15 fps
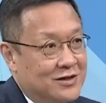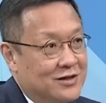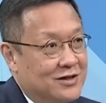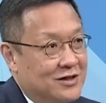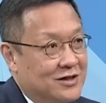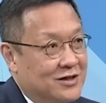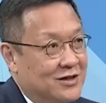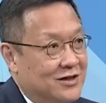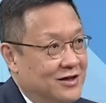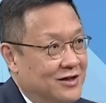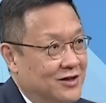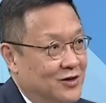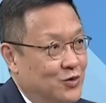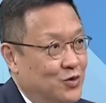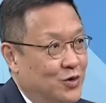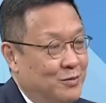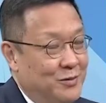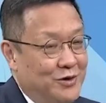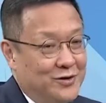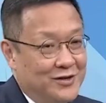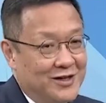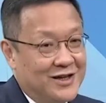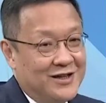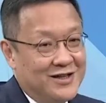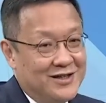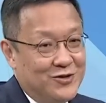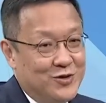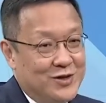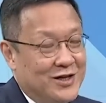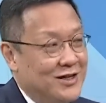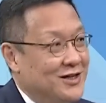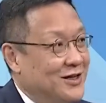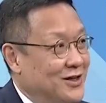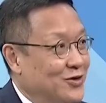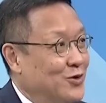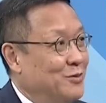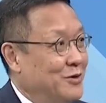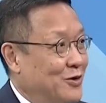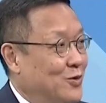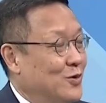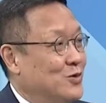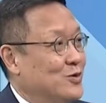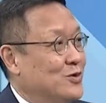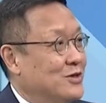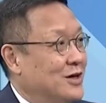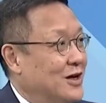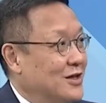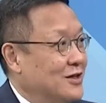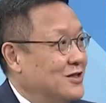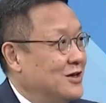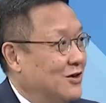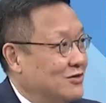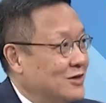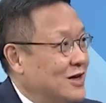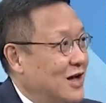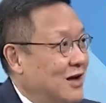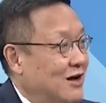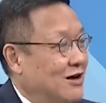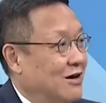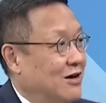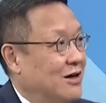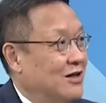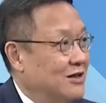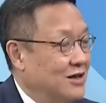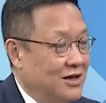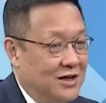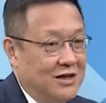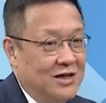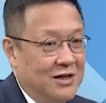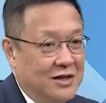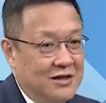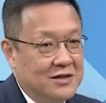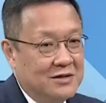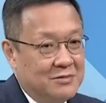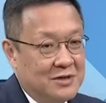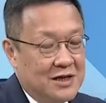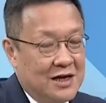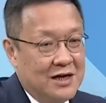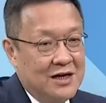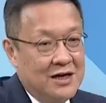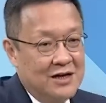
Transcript: 惊。你如果没有这个预先的，你认为美国就是很狡诈哈，很很很怎么讲，